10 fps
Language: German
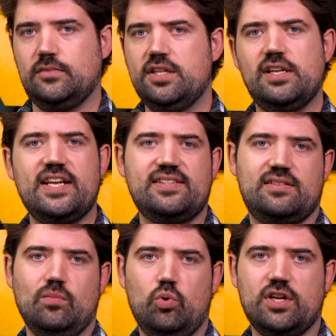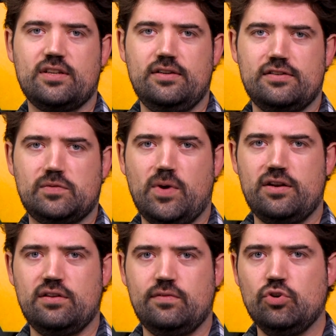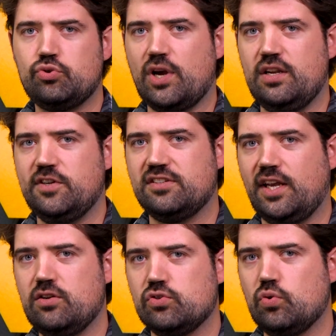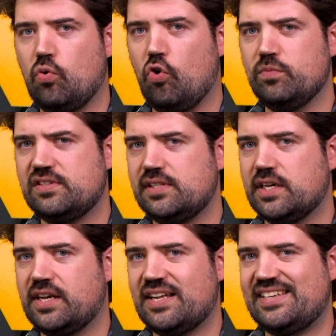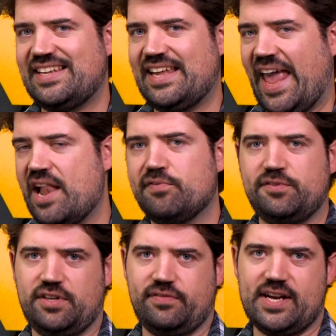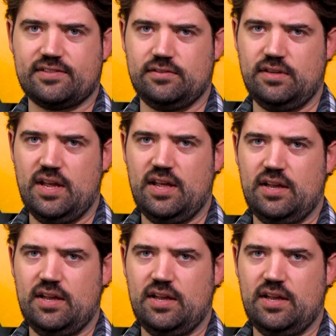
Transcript: In den letzten Monaten ist meine virtuelle Vitrine so um circa die Hälfte gewachsen.